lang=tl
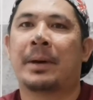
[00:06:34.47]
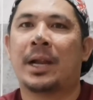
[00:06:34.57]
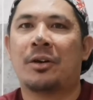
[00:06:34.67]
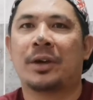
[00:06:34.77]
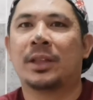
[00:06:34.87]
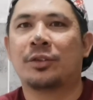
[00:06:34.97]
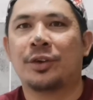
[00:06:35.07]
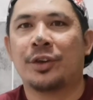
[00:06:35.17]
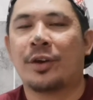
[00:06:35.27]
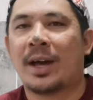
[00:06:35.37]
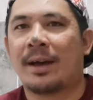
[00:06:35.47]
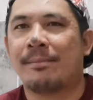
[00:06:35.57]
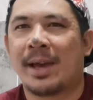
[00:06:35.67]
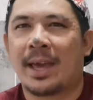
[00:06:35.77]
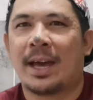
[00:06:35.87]
panahong ito yung
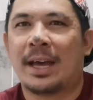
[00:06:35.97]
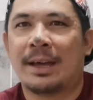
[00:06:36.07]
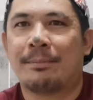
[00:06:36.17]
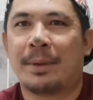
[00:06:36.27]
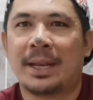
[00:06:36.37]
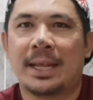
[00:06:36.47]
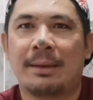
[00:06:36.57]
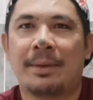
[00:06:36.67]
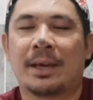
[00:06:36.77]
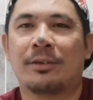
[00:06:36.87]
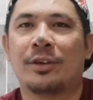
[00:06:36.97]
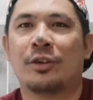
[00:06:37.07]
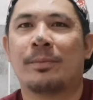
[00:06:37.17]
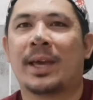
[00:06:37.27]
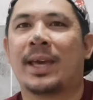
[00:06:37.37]
uh, may uh, pandemic o
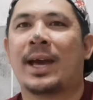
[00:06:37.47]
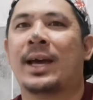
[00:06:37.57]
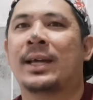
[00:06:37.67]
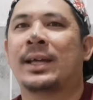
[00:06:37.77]
yung may